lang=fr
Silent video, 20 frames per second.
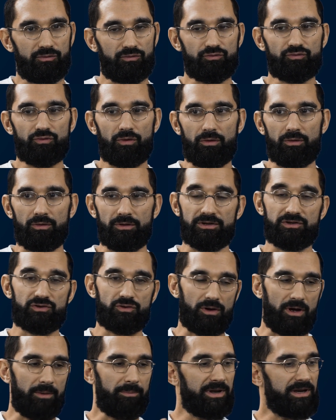toujours, euh, et je
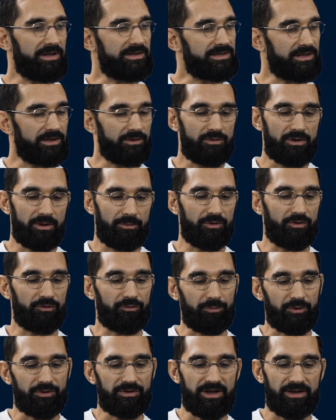le rappelle assez régulièrement dans
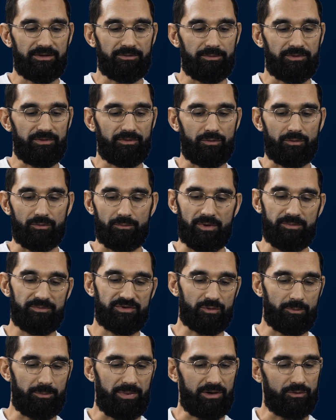ce podcast, puisque même
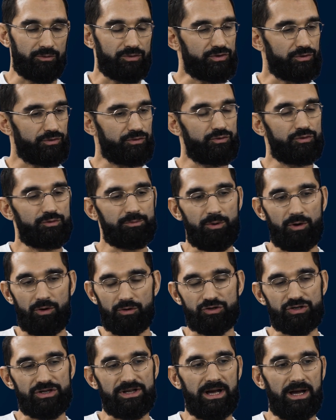si on parle de sciences du sport
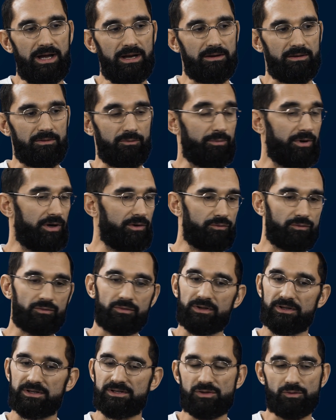en général, on parle de
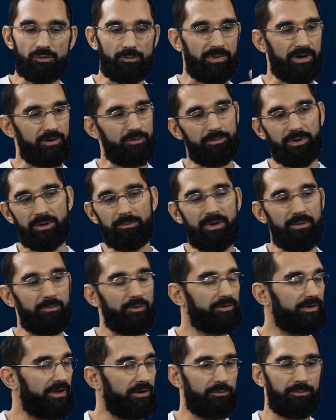nutrition, on parle de prépa
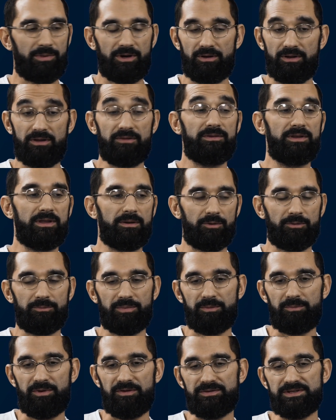mentale, on parle évidemment de
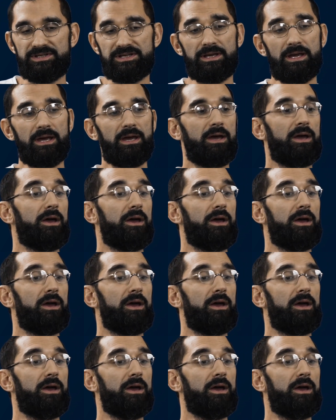prépa physique,